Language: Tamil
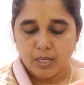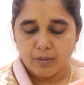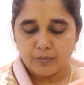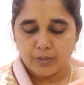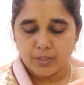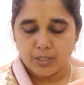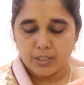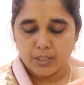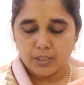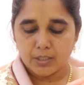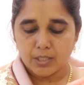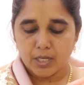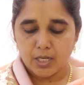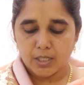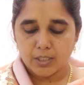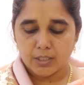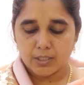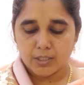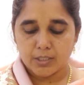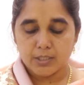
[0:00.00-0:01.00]

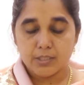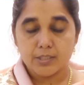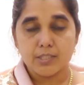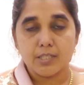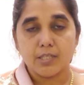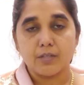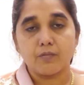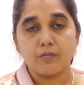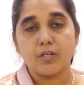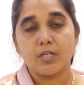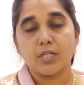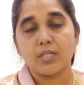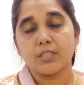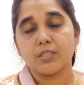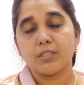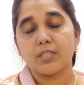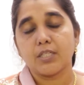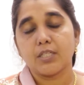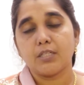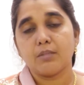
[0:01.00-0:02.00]
அவர்களுக்காக சர்வாங்க
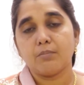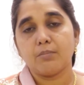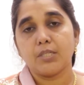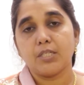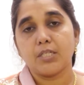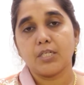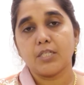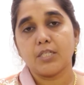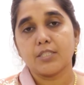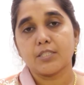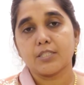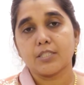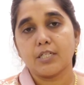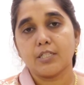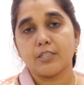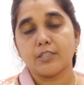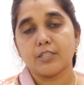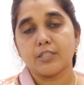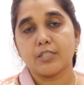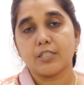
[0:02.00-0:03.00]
தகன பலிகளை
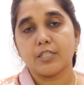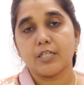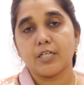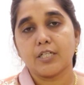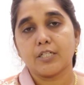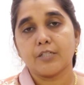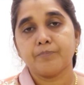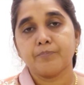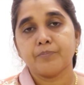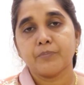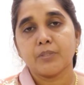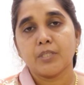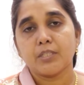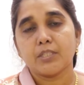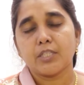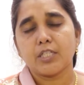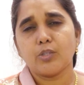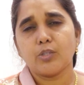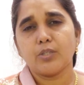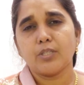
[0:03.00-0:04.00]
செலுத்துகிறான்
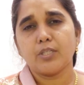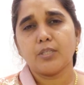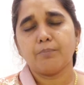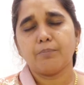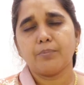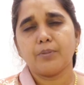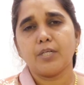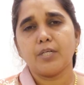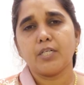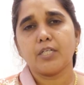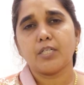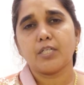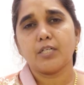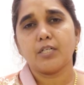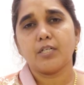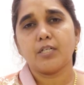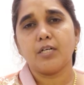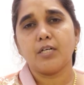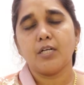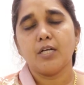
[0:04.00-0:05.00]
தன்னுடைய
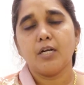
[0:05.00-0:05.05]
பிள்ளைகள்